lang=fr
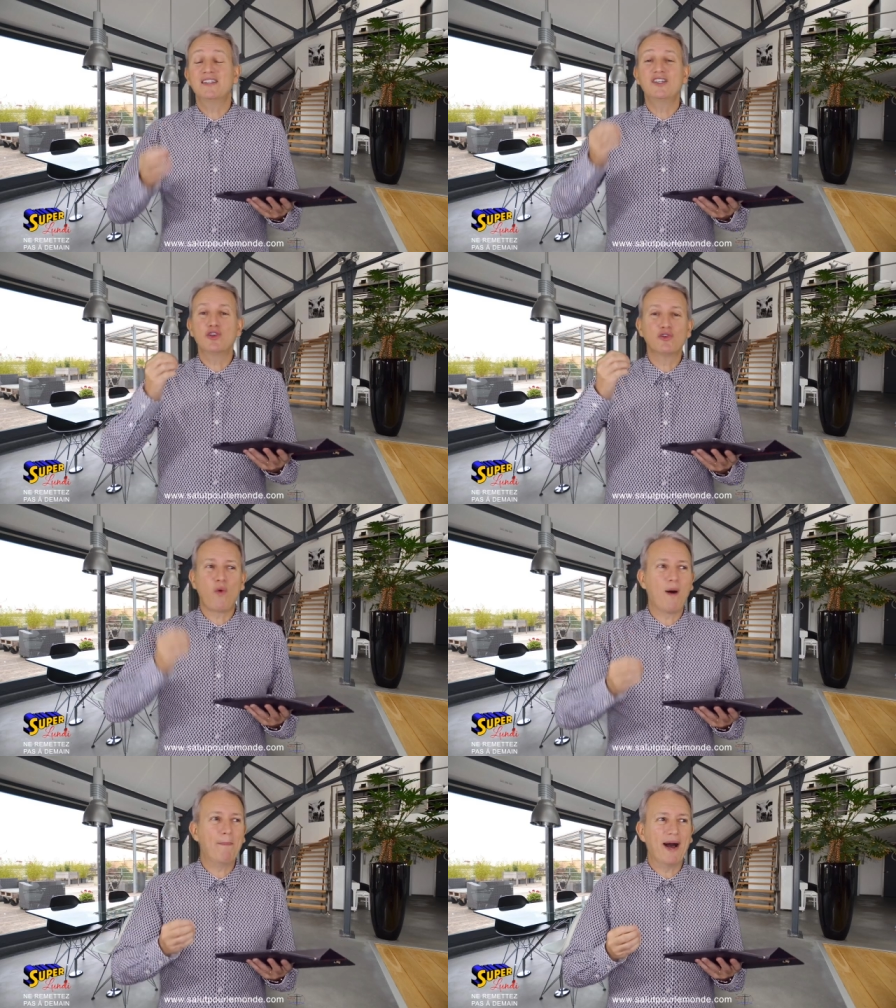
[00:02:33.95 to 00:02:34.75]
si je ne
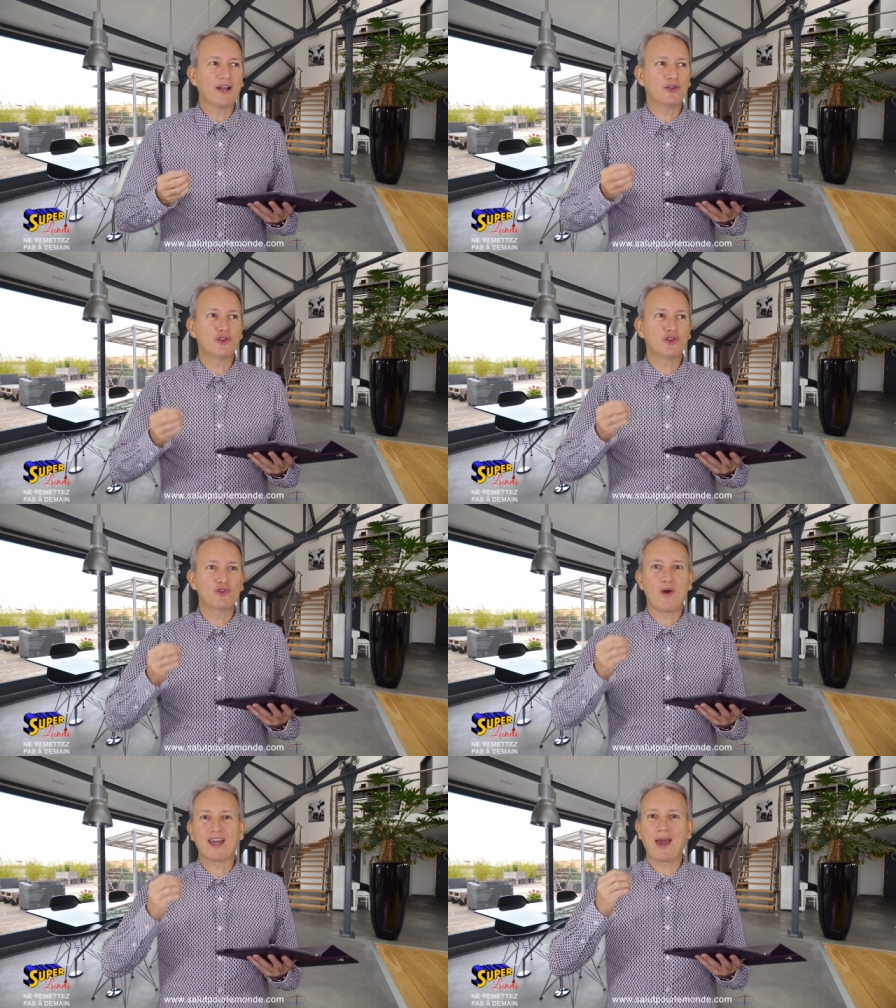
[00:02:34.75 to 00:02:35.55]
crois pas que je
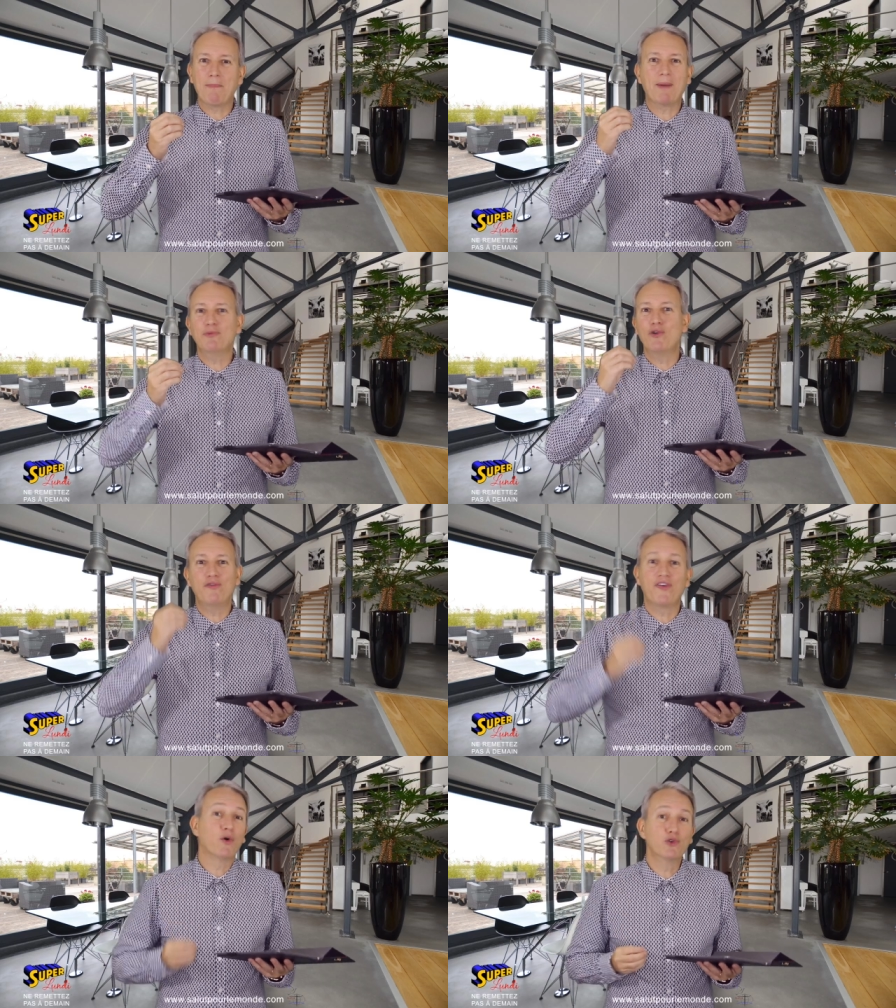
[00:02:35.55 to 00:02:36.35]
sois capable de le
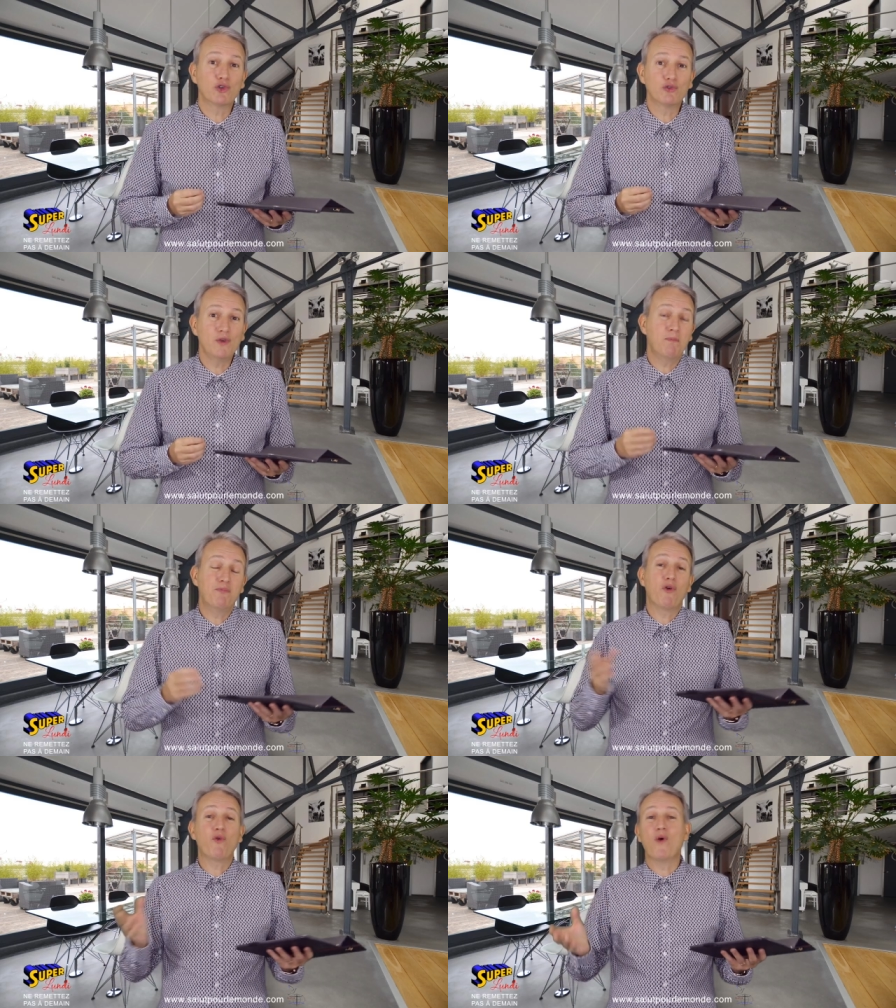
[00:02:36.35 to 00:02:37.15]
faire aujourd'hui,
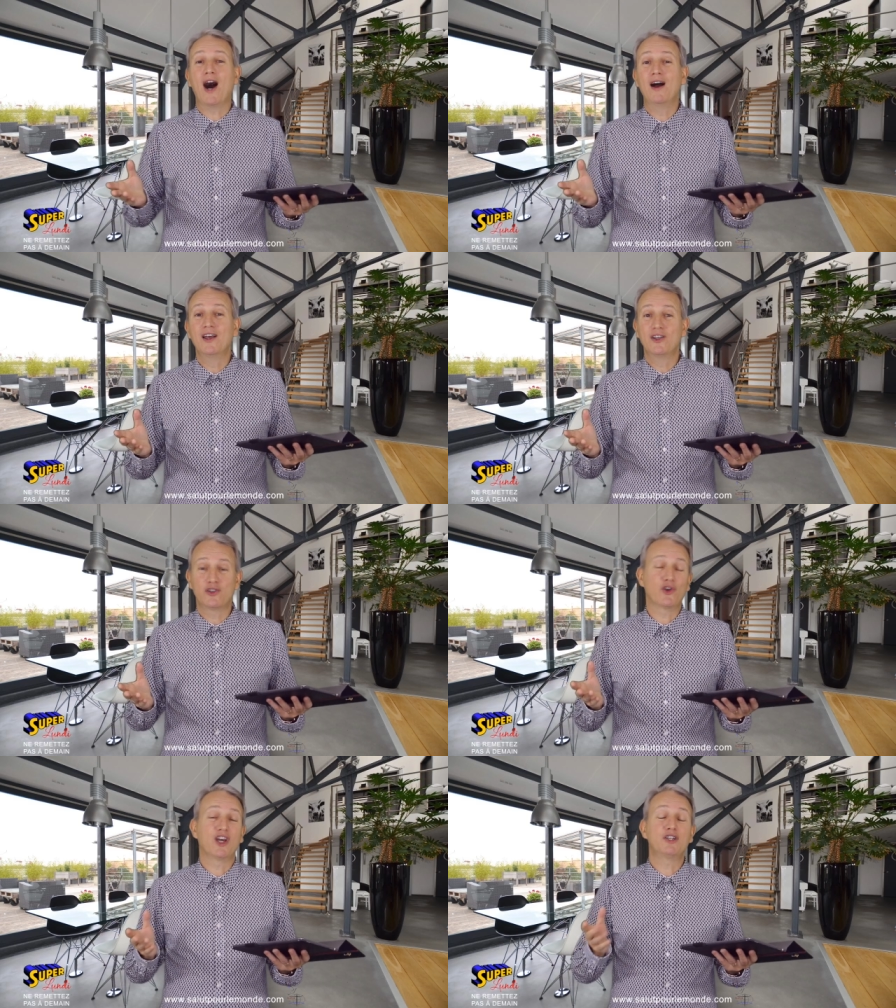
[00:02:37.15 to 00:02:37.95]
pourquoi
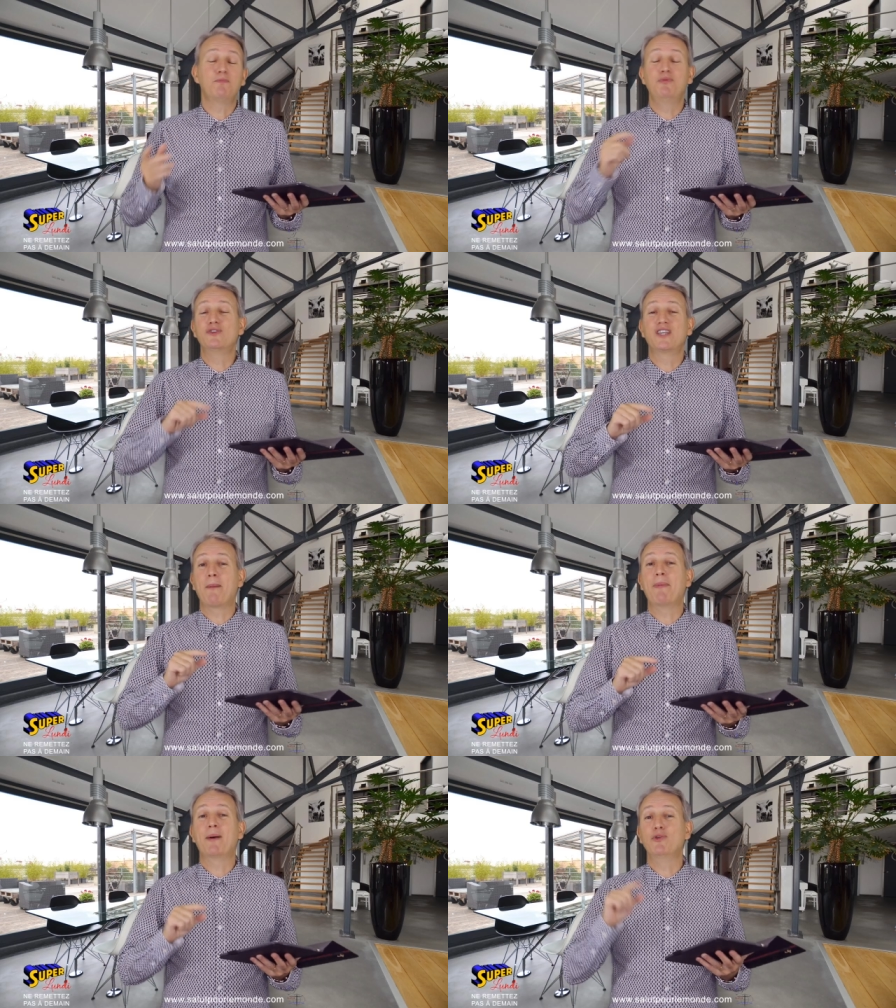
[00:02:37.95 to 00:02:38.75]
serais-je plus
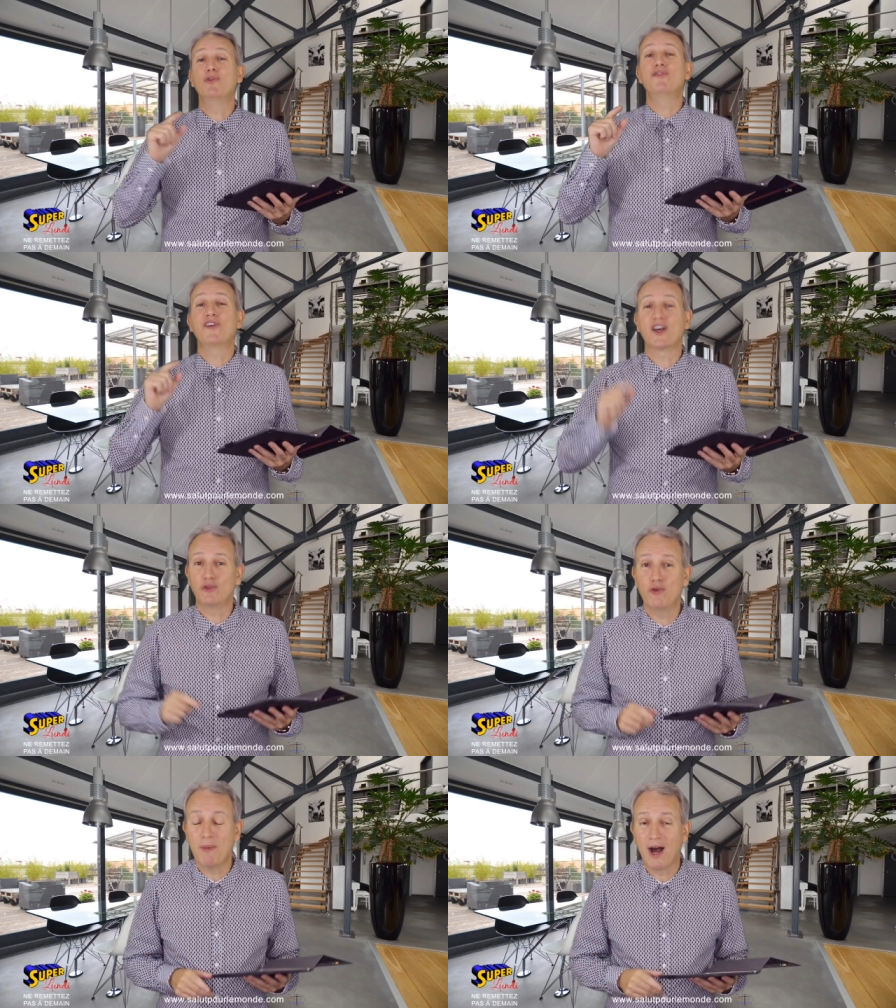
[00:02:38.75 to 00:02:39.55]
capable de le
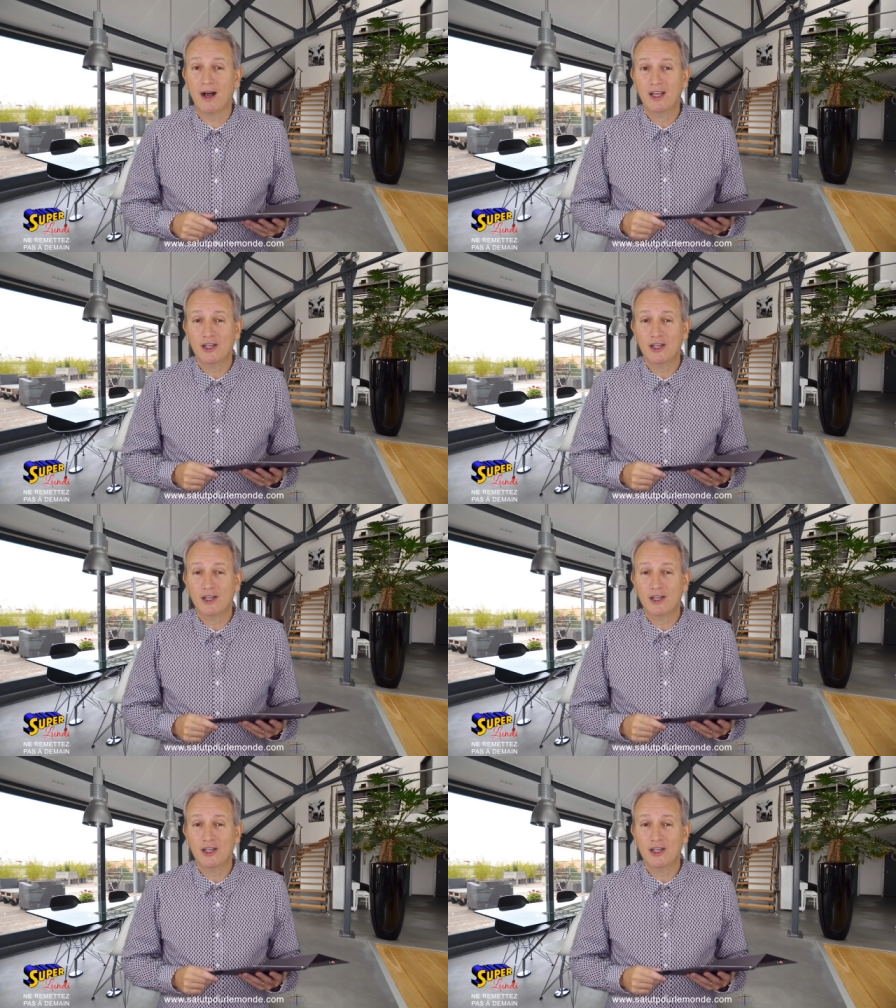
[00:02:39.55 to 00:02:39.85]
faire demain